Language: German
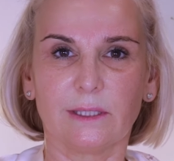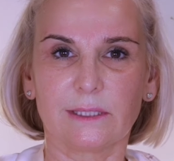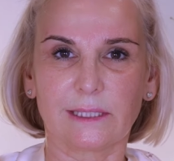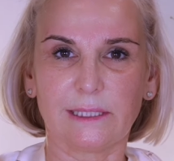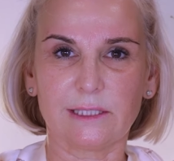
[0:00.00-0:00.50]

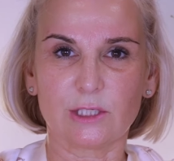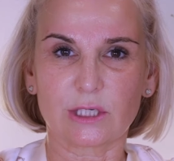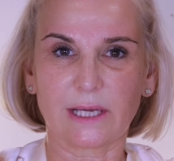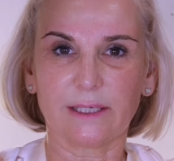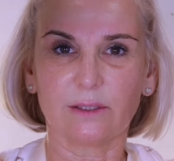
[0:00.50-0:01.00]
Dreht die
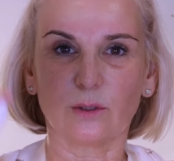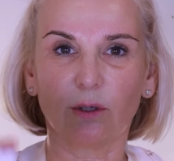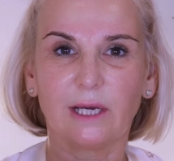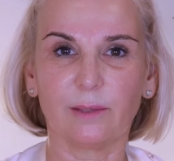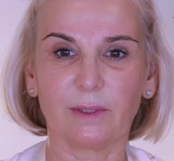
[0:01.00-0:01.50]
Steine noch
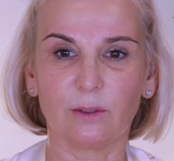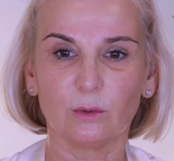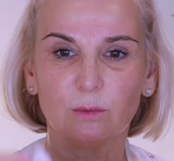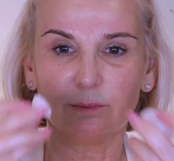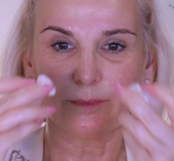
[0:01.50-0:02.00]
einmal um